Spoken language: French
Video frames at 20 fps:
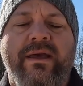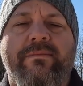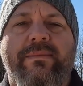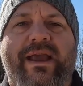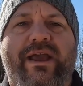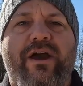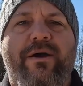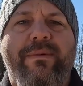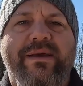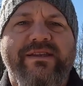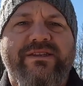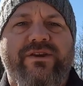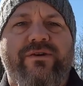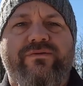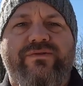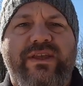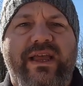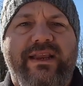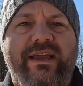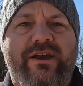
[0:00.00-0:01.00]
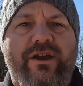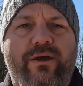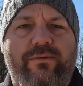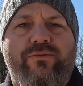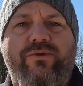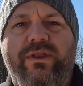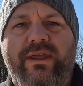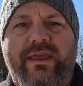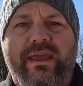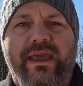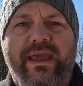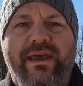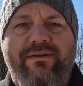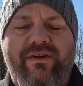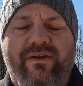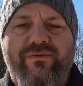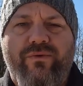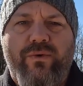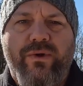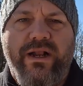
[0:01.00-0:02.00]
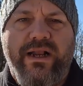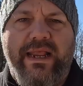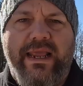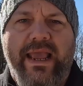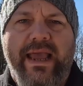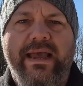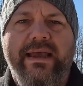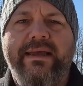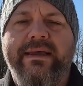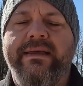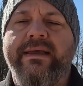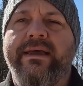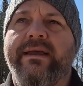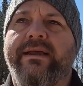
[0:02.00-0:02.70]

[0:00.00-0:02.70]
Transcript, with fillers: mais comment est-ce que vous allez communiquer avec vos clients?